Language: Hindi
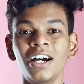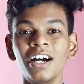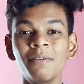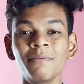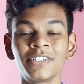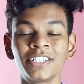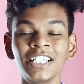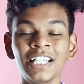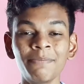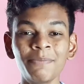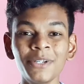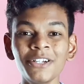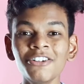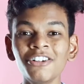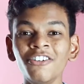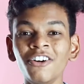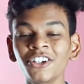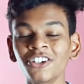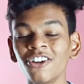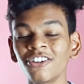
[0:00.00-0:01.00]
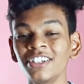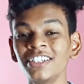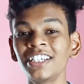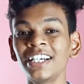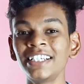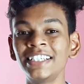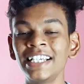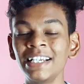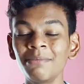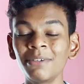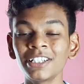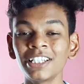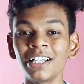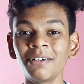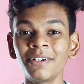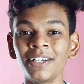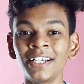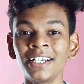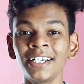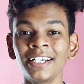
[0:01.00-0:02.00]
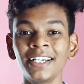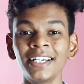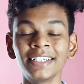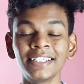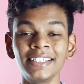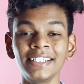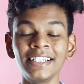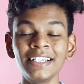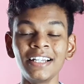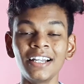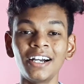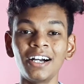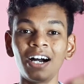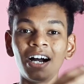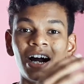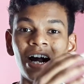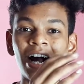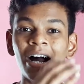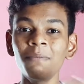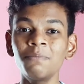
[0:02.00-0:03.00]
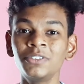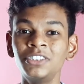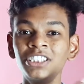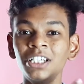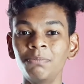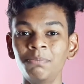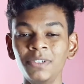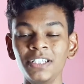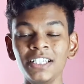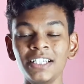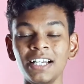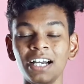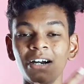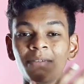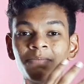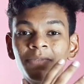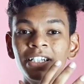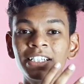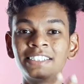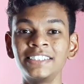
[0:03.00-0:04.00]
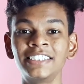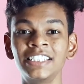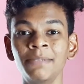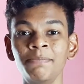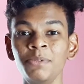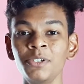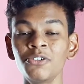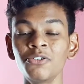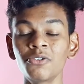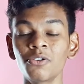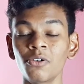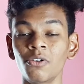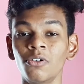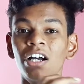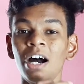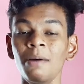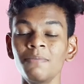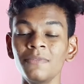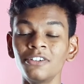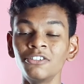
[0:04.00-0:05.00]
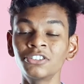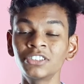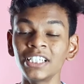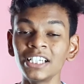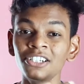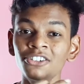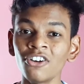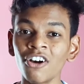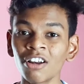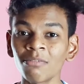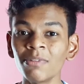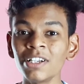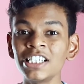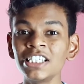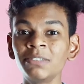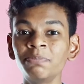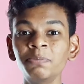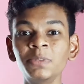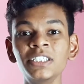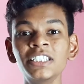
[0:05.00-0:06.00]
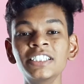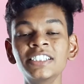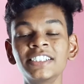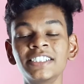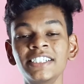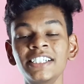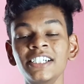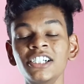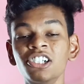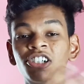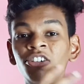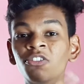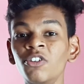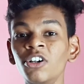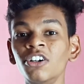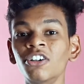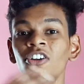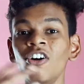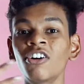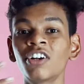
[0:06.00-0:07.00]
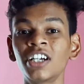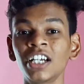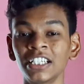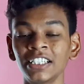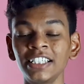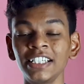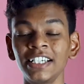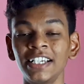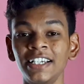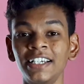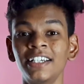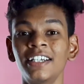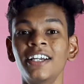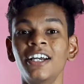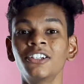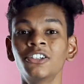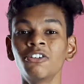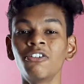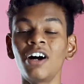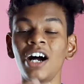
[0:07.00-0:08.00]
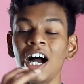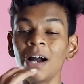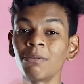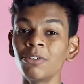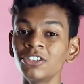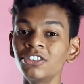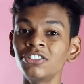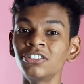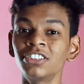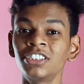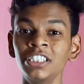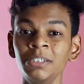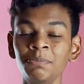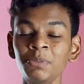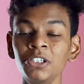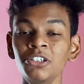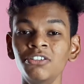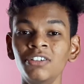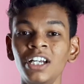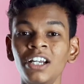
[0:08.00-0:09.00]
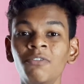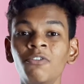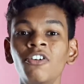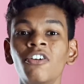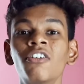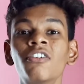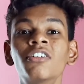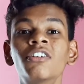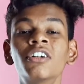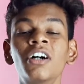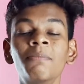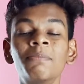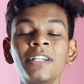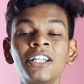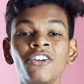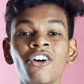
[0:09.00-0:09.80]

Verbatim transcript: अब सी पी ओवरक्लॉकिंग का ये मतलब है कि आप जब भी अपने सीपीयू को अपने उसके नॉर्मल स्पीड से ओवरक्लॉक करते हैं तो आपको जो सीपीयू है वो अपने